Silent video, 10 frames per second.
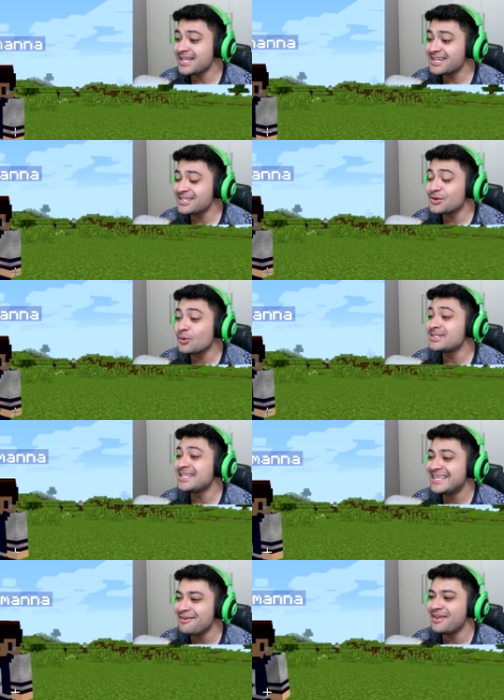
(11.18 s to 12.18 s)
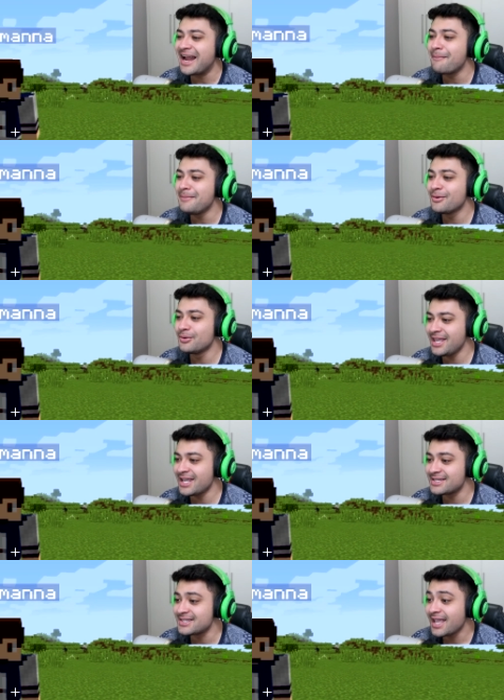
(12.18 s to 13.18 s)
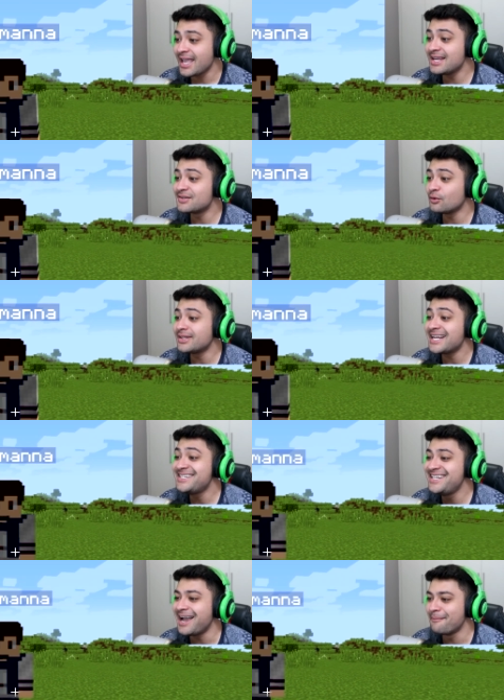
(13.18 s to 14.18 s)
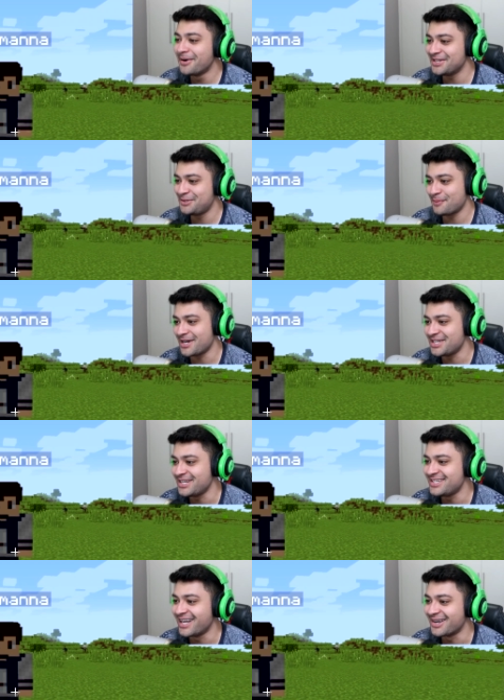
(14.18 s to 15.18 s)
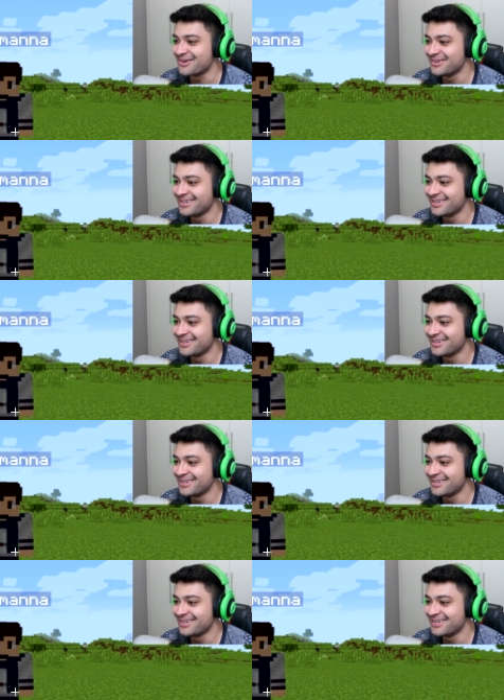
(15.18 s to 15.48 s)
se a gente conseguir virar amigo deles, eles vão dar diamante pra gente, Thiago.